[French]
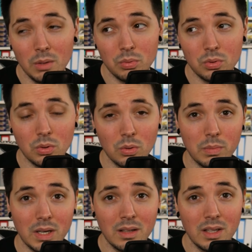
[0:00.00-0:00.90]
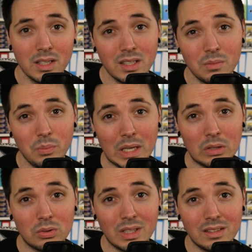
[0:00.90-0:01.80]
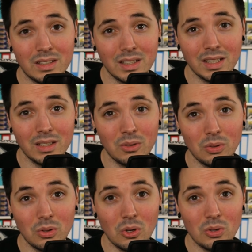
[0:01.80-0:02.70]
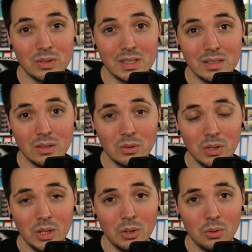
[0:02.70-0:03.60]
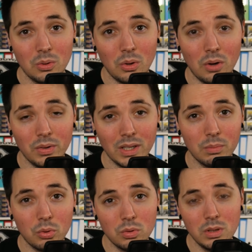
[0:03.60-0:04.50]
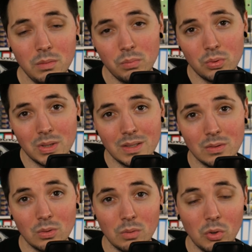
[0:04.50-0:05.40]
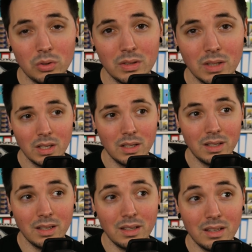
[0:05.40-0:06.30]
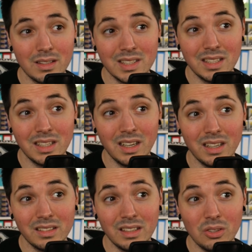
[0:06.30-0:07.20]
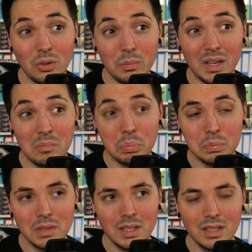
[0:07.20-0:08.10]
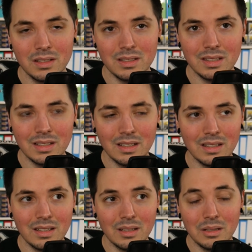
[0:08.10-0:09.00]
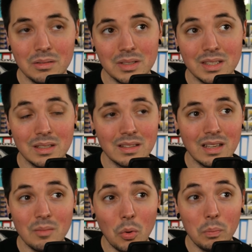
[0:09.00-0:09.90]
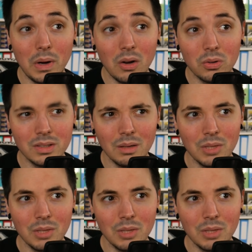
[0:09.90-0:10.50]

puisque ben il y a une perte d'intérêt euh, grandissant euh, envers les produits, puisqu'ils augmentent et ce qu'il y a à l'intérieur, ben ça c'est tellement pas rentable